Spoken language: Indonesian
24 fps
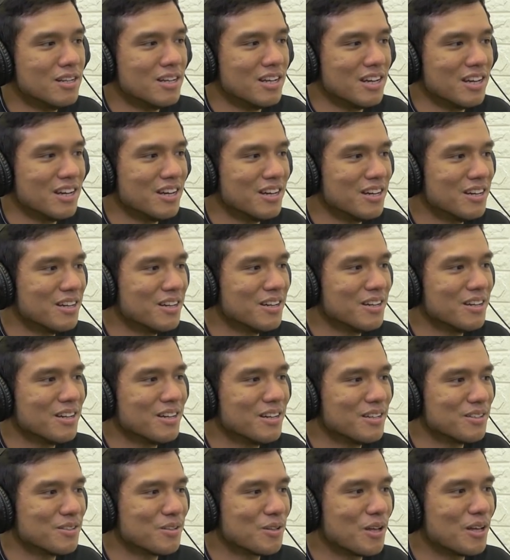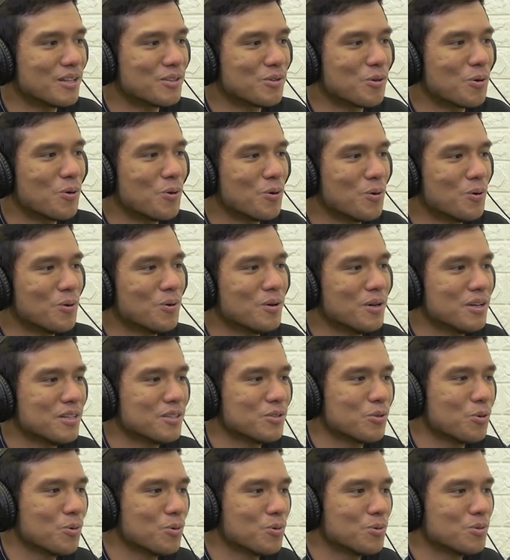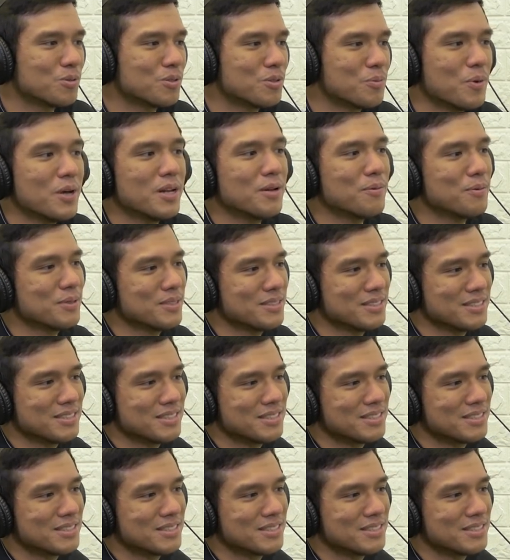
ada atau atau gimana Pak?